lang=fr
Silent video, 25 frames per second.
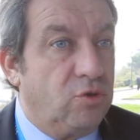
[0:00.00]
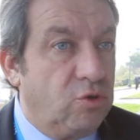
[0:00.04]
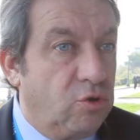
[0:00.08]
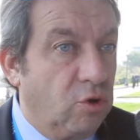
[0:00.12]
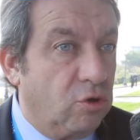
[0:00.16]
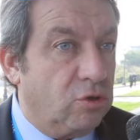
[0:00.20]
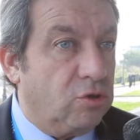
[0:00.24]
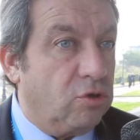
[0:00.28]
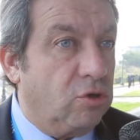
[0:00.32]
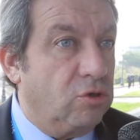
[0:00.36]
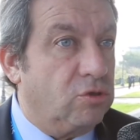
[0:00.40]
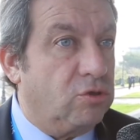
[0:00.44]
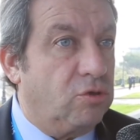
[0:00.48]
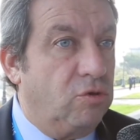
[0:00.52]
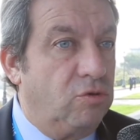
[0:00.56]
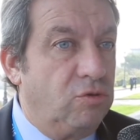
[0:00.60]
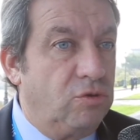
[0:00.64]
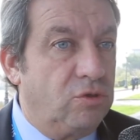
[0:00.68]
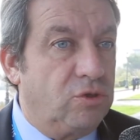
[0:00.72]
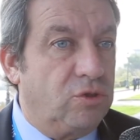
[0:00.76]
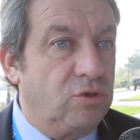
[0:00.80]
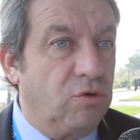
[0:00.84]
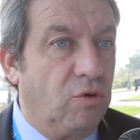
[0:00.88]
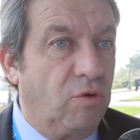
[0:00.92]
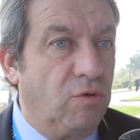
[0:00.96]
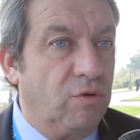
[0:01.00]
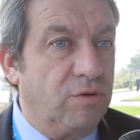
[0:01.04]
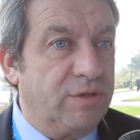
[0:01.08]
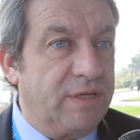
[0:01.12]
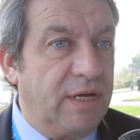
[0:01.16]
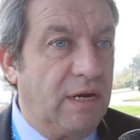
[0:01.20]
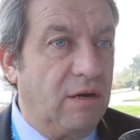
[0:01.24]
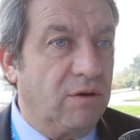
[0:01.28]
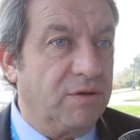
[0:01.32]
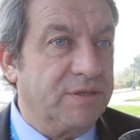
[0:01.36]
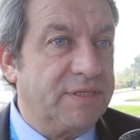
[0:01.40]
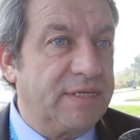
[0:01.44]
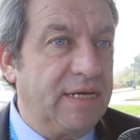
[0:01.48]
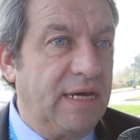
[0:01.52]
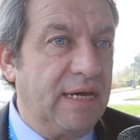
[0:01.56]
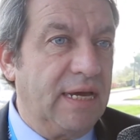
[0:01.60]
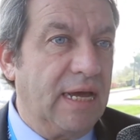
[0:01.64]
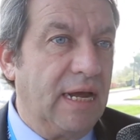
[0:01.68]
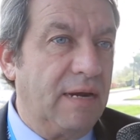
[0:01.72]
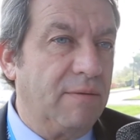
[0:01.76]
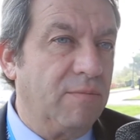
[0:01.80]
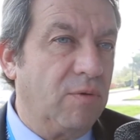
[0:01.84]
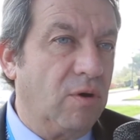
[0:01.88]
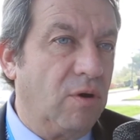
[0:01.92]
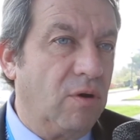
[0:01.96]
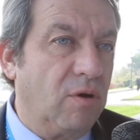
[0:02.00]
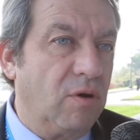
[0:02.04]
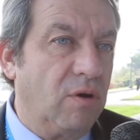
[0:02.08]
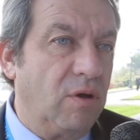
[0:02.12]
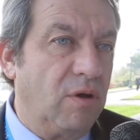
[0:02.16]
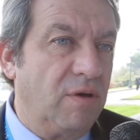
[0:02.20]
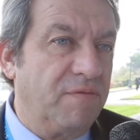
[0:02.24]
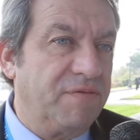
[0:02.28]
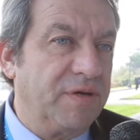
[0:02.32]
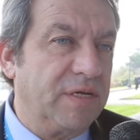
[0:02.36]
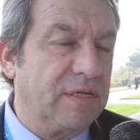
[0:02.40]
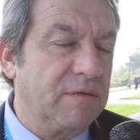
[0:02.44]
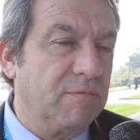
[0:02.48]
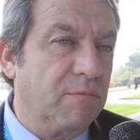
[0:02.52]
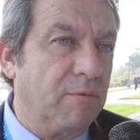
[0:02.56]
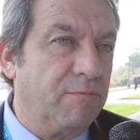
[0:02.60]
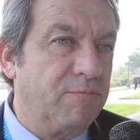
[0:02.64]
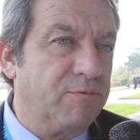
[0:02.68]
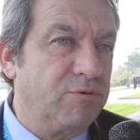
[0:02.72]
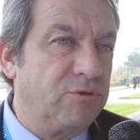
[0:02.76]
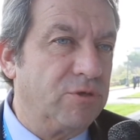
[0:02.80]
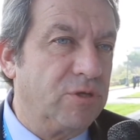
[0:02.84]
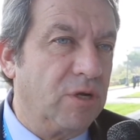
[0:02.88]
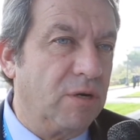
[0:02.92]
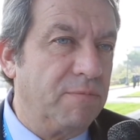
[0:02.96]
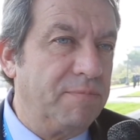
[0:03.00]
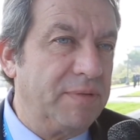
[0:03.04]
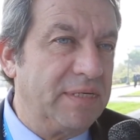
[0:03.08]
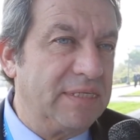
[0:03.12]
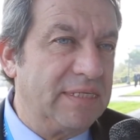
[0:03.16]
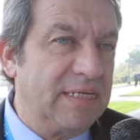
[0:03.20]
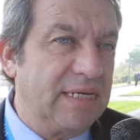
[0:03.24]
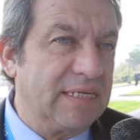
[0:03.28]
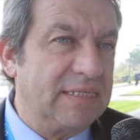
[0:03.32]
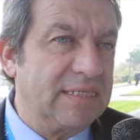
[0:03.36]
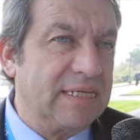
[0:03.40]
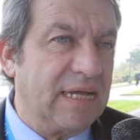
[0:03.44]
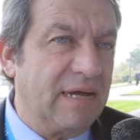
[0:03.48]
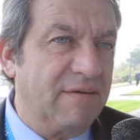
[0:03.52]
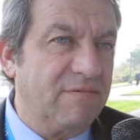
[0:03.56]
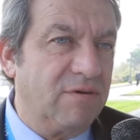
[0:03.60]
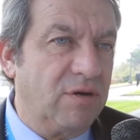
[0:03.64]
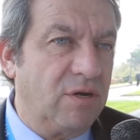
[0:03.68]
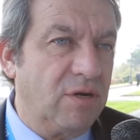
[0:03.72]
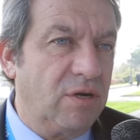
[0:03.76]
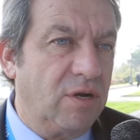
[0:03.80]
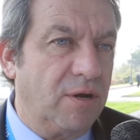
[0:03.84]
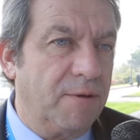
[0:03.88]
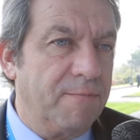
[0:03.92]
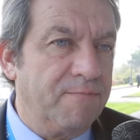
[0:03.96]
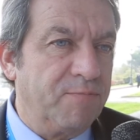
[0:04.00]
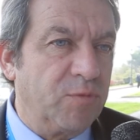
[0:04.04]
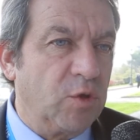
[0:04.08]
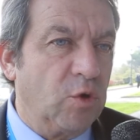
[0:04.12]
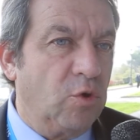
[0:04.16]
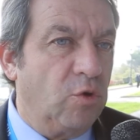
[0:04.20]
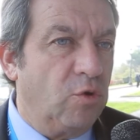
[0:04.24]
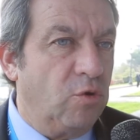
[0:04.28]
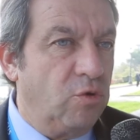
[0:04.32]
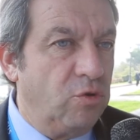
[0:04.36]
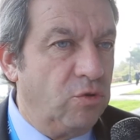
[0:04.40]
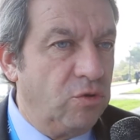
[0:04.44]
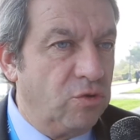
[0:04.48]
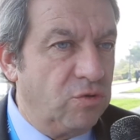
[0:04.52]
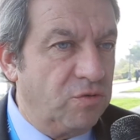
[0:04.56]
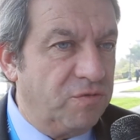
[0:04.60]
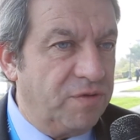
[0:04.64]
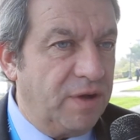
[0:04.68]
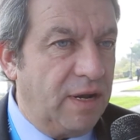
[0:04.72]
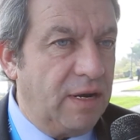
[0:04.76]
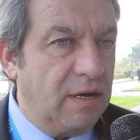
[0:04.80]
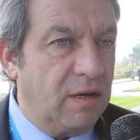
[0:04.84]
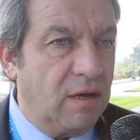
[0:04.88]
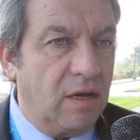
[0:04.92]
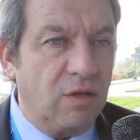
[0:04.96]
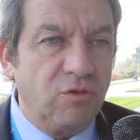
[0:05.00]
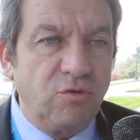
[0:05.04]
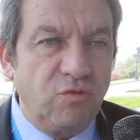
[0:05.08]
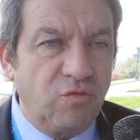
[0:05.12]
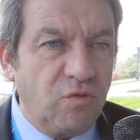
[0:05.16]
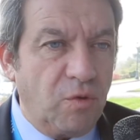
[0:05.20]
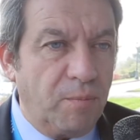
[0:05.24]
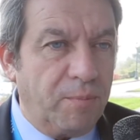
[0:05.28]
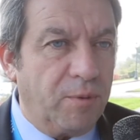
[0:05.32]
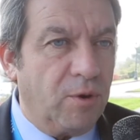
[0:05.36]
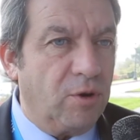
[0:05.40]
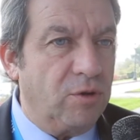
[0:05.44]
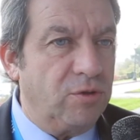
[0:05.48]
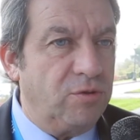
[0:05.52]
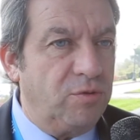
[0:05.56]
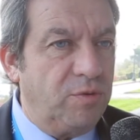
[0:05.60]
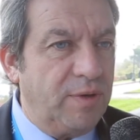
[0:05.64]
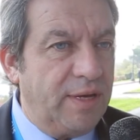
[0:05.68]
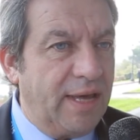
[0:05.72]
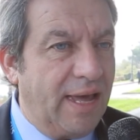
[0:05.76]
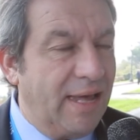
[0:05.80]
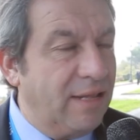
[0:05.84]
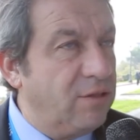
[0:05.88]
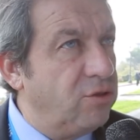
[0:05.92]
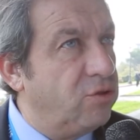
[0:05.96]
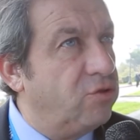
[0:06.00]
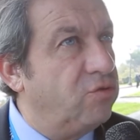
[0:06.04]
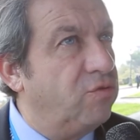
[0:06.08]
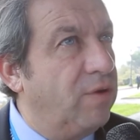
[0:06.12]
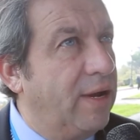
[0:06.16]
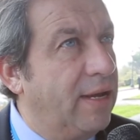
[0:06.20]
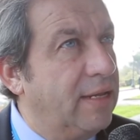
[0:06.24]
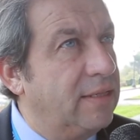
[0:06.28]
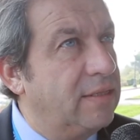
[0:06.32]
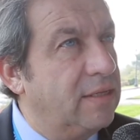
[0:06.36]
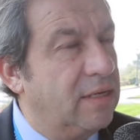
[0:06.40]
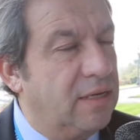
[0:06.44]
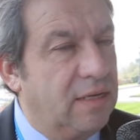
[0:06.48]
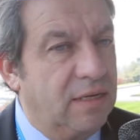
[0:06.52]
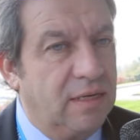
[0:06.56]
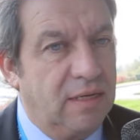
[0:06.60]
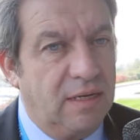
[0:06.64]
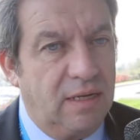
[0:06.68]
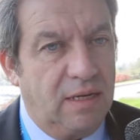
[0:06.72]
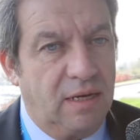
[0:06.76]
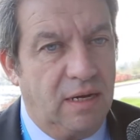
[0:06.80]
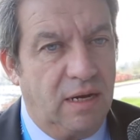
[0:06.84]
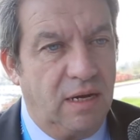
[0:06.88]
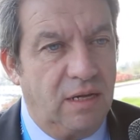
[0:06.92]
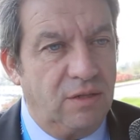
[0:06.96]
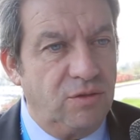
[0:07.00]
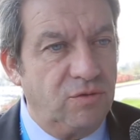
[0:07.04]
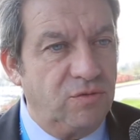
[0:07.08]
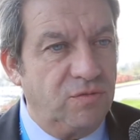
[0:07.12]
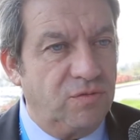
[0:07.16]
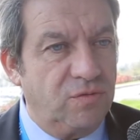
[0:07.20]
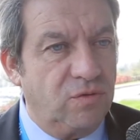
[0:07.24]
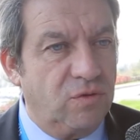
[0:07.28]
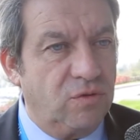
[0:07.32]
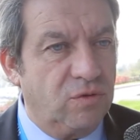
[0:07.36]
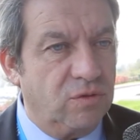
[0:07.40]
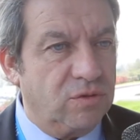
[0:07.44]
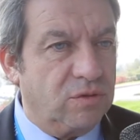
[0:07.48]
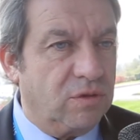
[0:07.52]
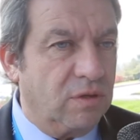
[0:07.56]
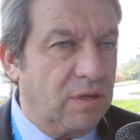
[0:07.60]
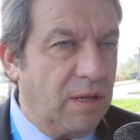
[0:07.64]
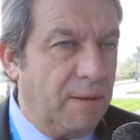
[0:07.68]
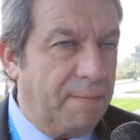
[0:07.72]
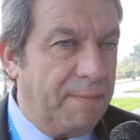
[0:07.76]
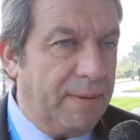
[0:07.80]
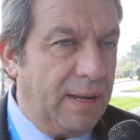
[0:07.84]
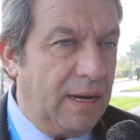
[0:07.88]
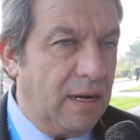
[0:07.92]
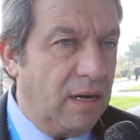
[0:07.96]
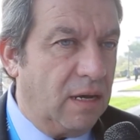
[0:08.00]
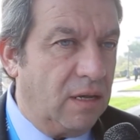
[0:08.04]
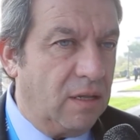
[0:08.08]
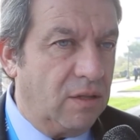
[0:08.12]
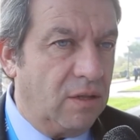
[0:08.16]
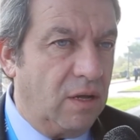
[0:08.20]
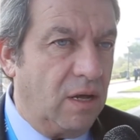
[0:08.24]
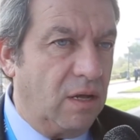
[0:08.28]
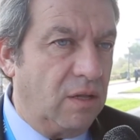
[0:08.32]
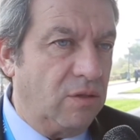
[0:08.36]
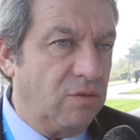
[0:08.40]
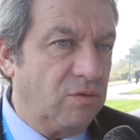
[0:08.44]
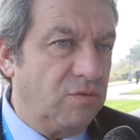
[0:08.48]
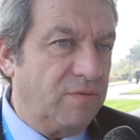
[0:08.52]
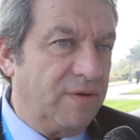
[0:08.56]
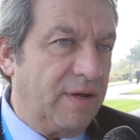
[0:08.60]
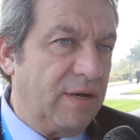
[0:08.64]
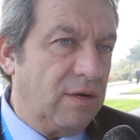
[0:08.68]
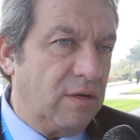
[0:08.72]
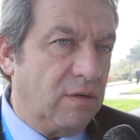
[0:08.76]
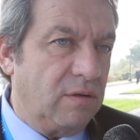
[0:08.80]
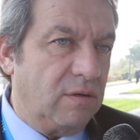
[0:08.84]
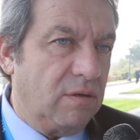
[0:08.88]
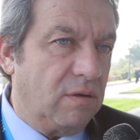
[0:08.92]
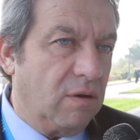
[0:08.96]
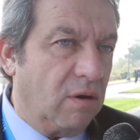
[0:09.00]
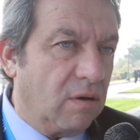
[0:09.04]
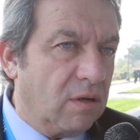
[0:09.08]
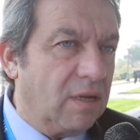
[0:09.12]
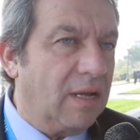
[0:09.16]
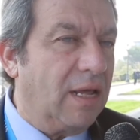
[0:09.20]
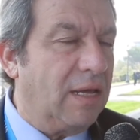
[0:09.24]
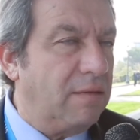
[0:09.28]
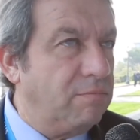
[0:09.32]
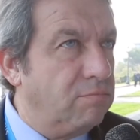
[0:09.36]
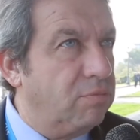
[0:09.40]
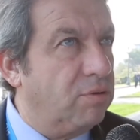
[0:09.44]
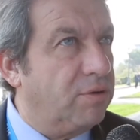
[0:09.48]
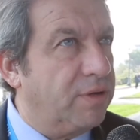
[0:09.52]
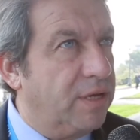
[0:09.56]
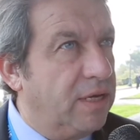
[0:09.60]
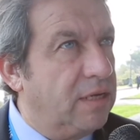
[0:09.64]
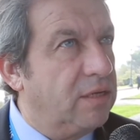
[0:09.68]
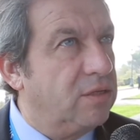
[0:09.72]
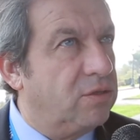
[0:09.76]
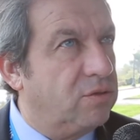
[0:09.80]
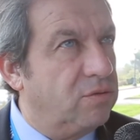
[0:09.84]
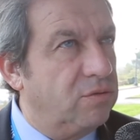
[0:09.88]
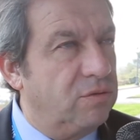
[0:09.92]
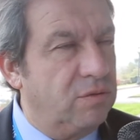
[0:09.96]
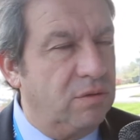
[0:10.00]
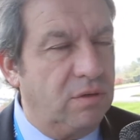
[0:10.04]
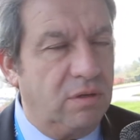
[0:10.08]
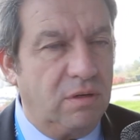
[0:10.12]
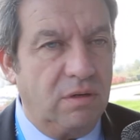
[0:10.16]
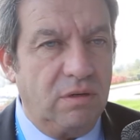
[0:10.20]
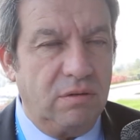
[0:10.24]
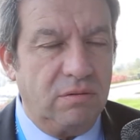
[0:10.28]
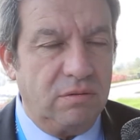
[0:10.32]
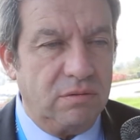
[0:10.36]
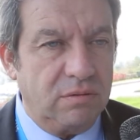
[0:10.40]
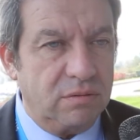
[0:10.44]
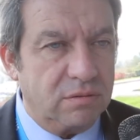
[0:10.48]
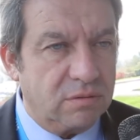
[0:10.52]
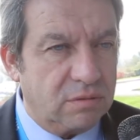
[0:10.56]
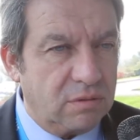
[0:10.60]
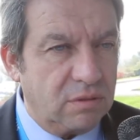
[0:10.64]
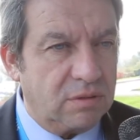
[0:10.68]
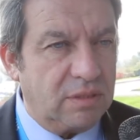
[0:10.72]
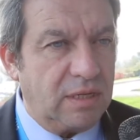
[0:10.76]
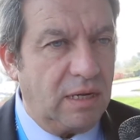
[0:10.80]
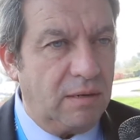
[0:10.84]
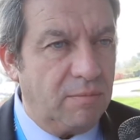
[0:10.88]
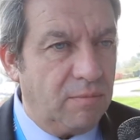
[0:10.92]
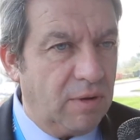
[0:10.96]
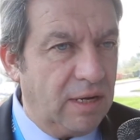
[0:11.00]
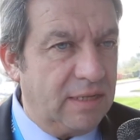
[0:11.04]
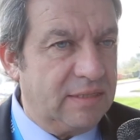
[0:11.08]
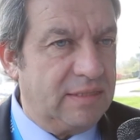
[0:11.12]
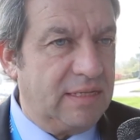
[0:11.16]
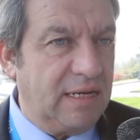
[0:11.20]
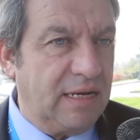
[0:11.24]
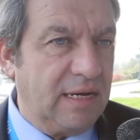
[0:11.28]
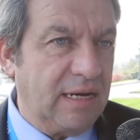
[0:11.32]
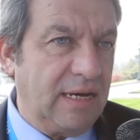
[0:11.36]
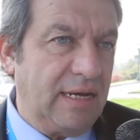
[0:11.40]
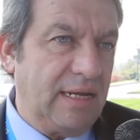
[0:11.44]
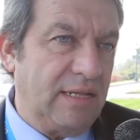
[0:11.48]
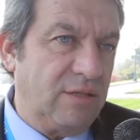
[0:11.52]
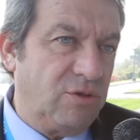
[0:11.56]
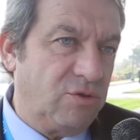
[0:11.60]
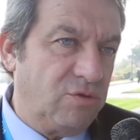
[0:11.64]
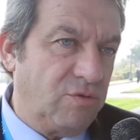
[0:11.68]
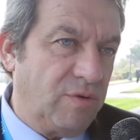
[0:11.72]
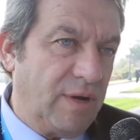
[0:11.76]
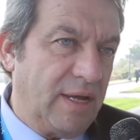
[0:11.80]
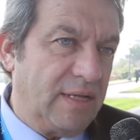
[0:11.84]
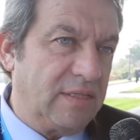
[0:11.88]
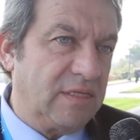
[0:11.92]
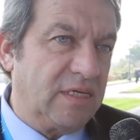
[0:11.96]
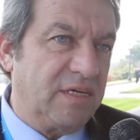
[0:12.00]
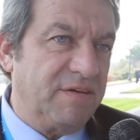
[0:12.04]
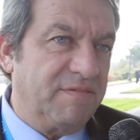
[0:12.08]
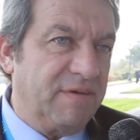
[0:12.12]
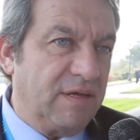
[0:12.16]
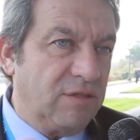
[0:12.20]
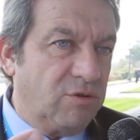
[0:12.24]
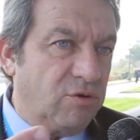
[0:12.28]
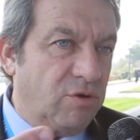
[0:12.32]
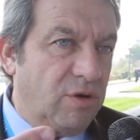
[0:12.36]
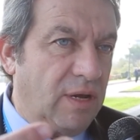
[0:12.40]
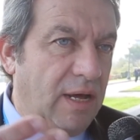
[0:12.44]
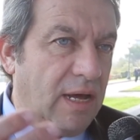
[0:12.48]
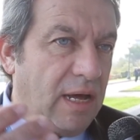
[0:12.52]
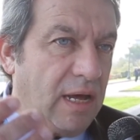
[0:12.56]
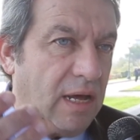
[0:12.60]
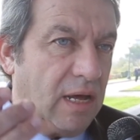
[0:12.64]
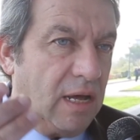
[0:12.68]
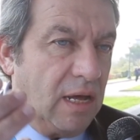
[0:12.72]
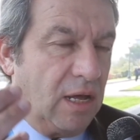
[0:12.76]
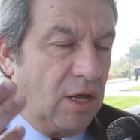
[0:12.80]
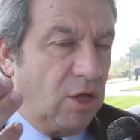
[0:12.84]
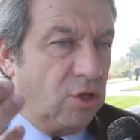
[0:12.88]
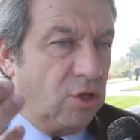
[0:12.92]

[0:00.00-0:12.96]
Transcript: D'autres solutions ont été lancées également, effectivement plus dans le business travel, une nouvelle, un nouveau produit end-to-end, un nouveau, ce qu'on appelle un, nouvel online booking tool totalement intégré end-to-end qui va de l'ordre